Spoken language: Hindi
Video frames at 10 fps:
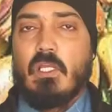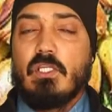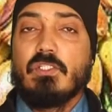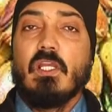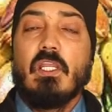
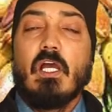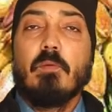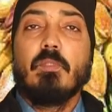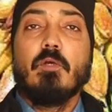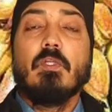इसके लिए
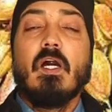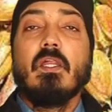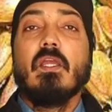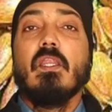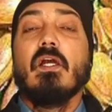आप देवदार
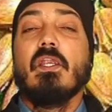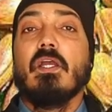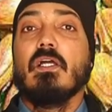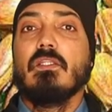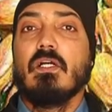के लकड़ी
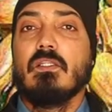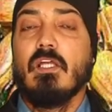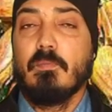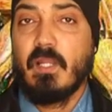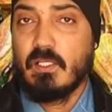का
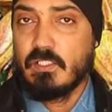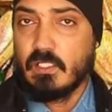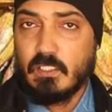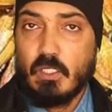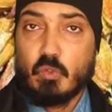तख्ता बना
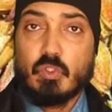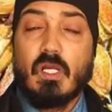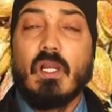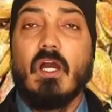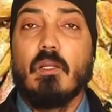सकते हैं
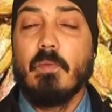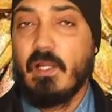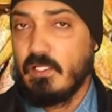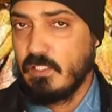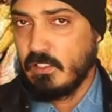उसका घर
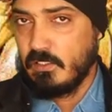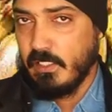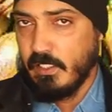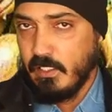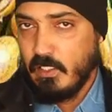बना सकते
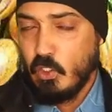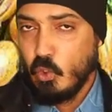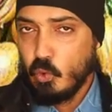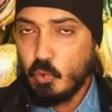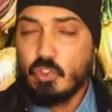हैं
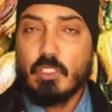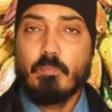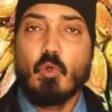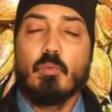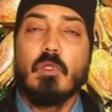तो ये
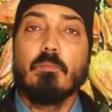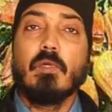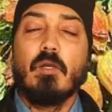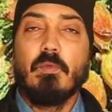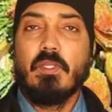प्रॉब्लम
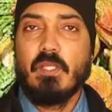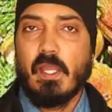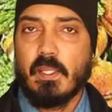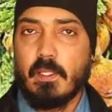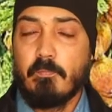कभी नहीं
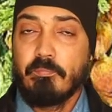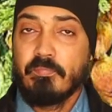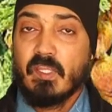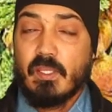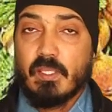आएगी
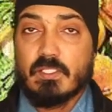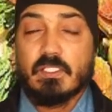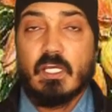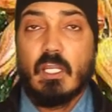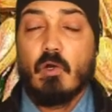
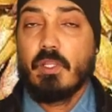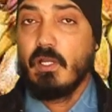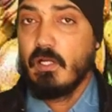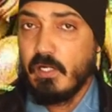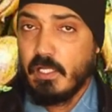इसके अलावा
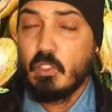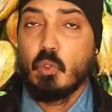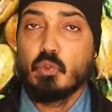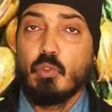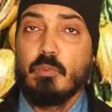क्या करना है कि
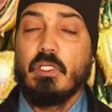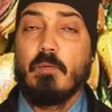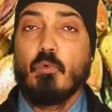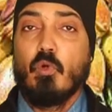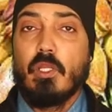दोस्तों यदि
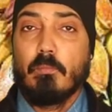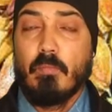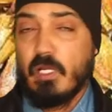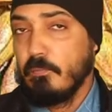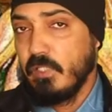आपको एक
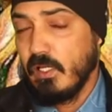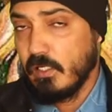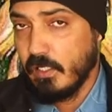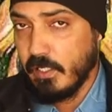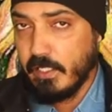मरहम तैयार
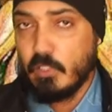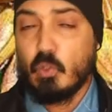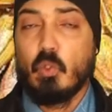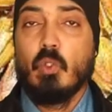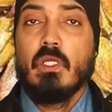करनी है तो